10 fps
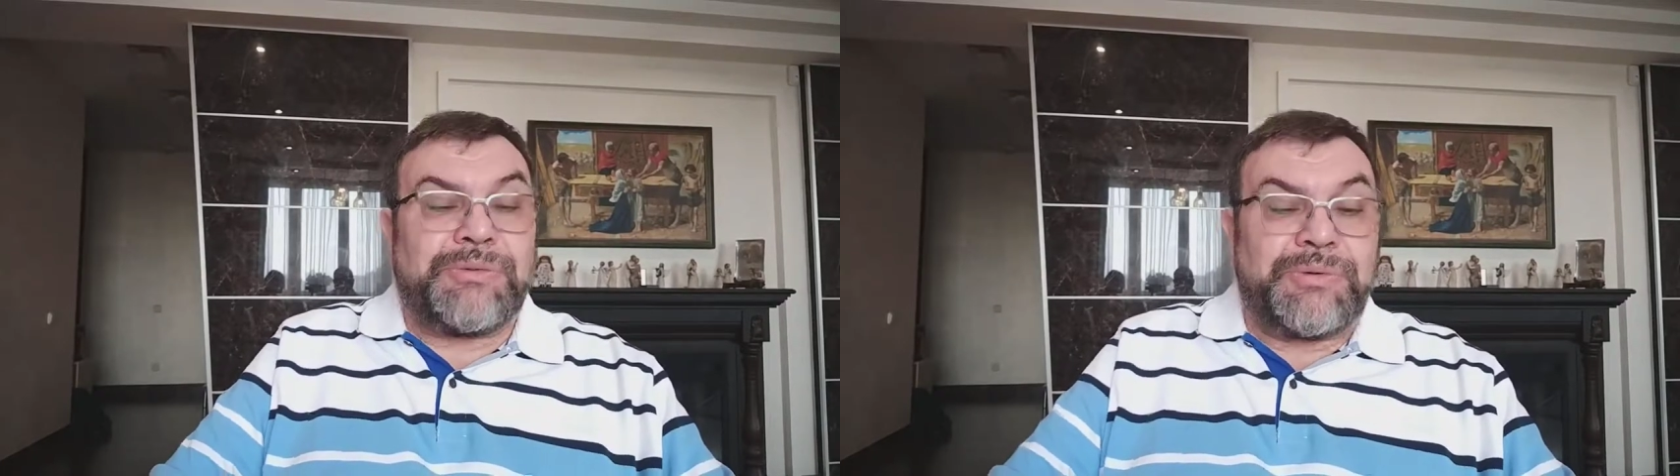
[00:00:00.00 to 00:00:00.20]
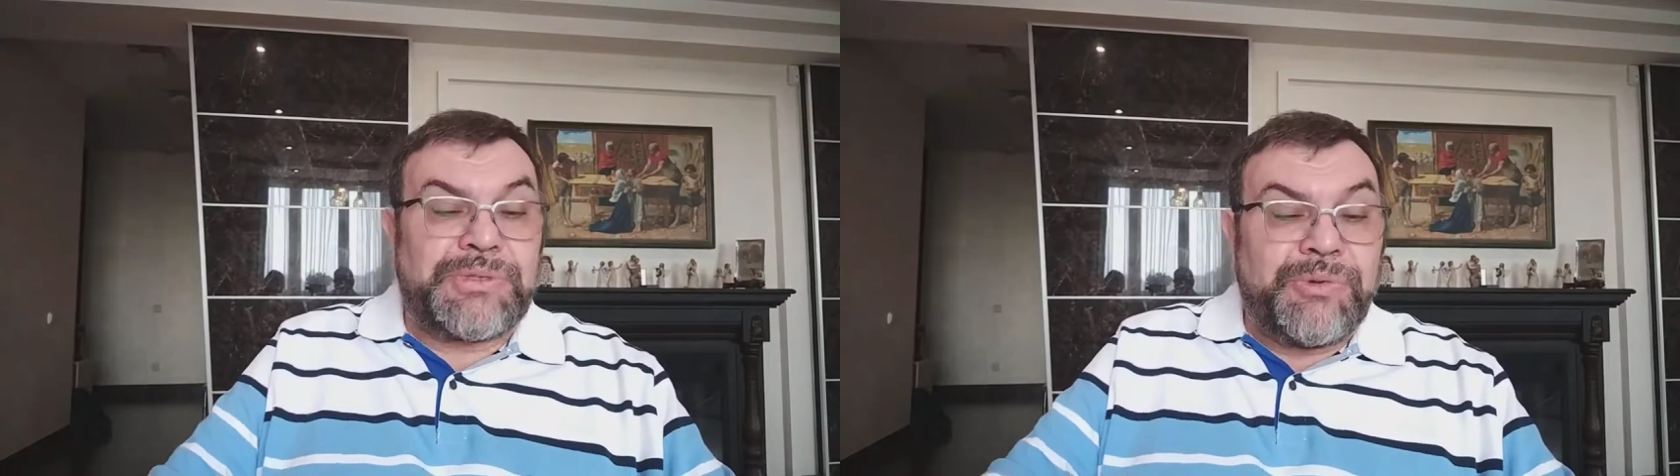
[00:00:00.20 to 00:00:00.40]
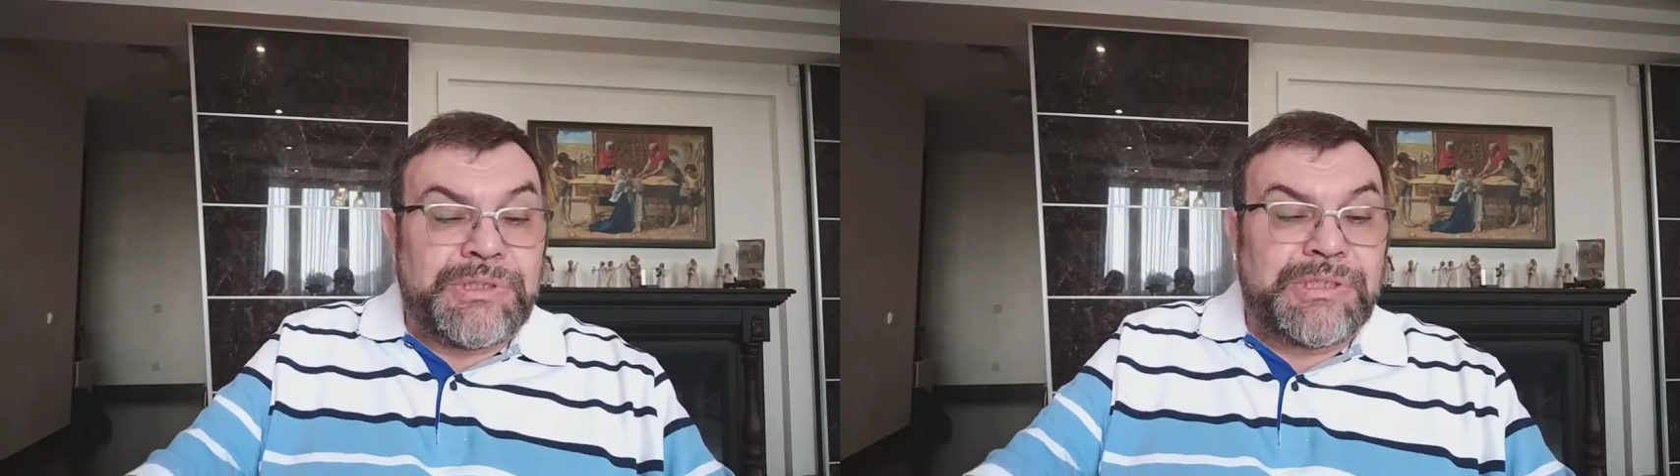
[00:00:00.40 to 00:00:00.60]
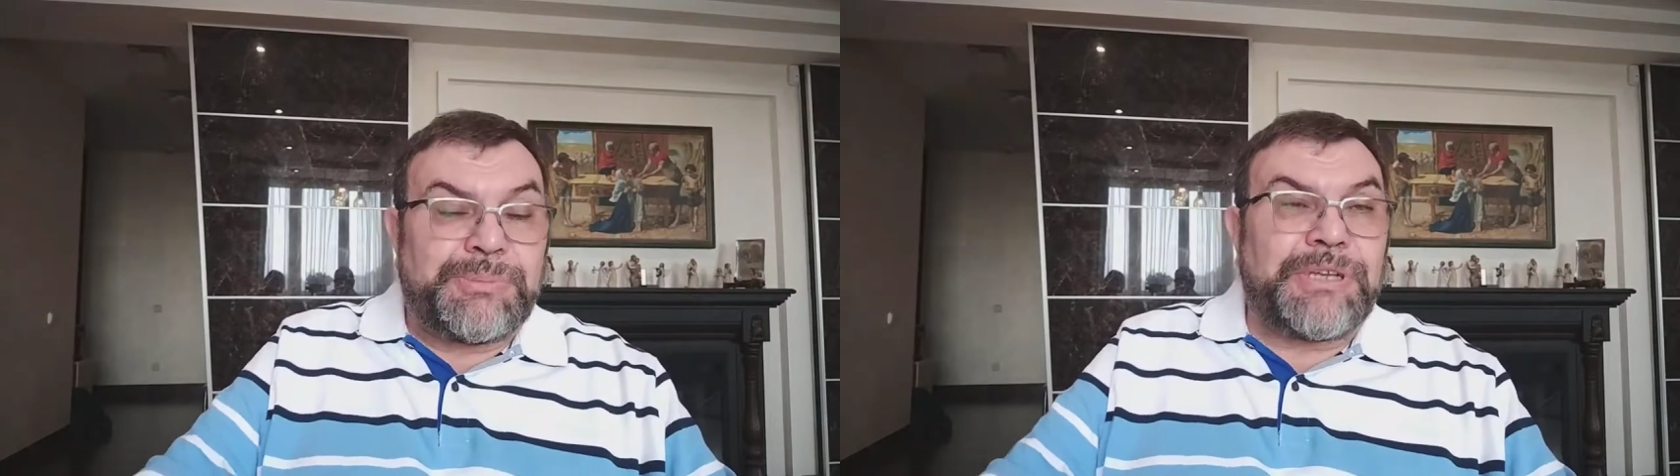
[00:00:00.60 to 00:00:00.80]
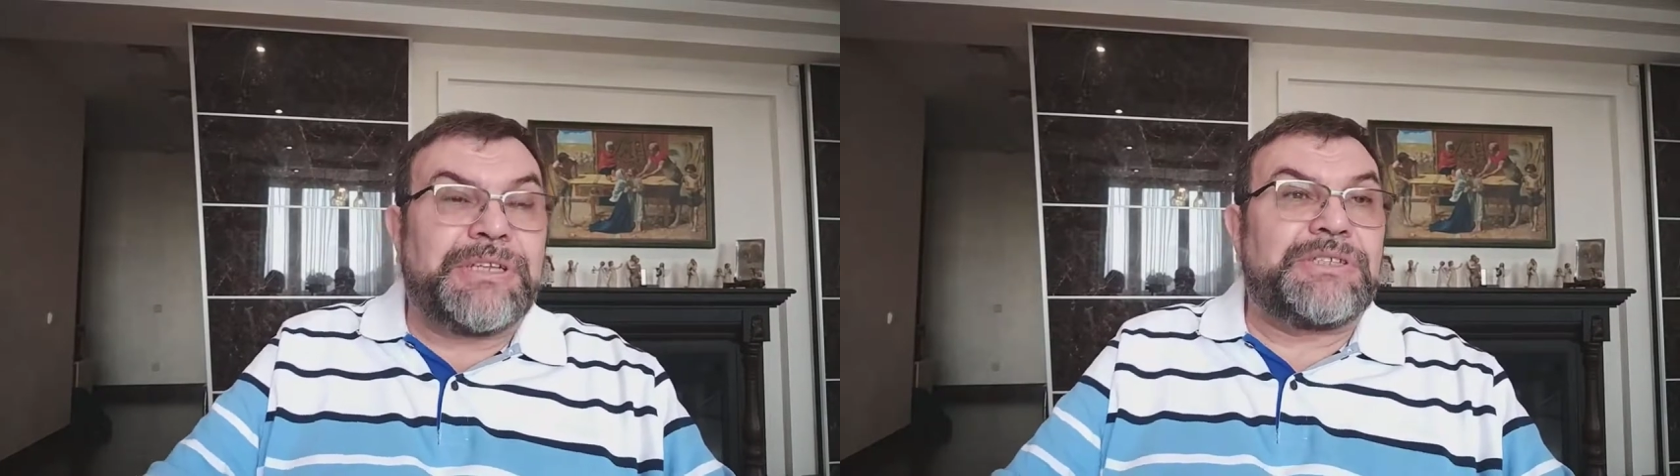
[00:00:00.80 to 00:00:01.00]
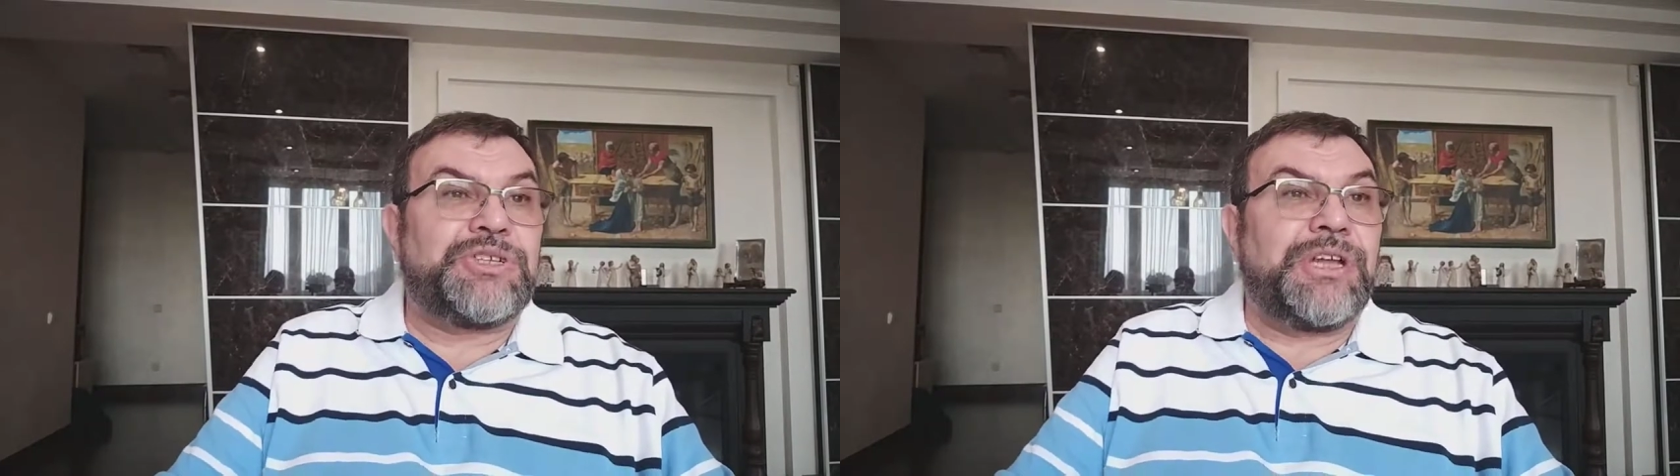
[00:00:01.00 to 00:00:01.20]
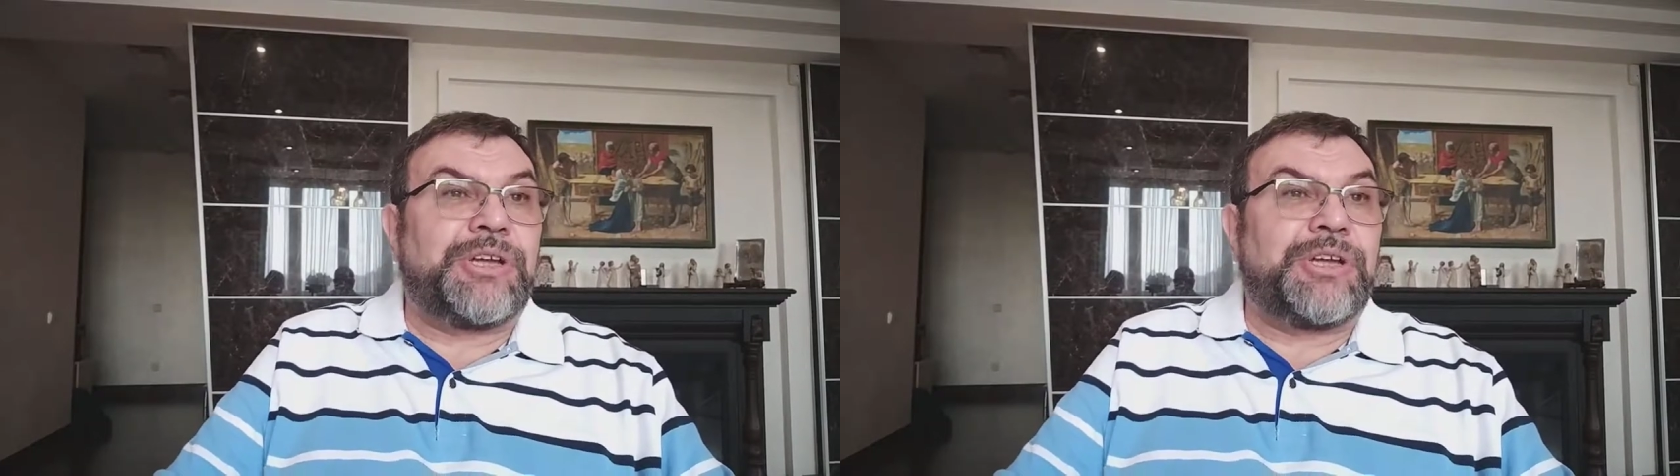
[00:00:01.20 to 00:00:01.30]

вот это предназначение,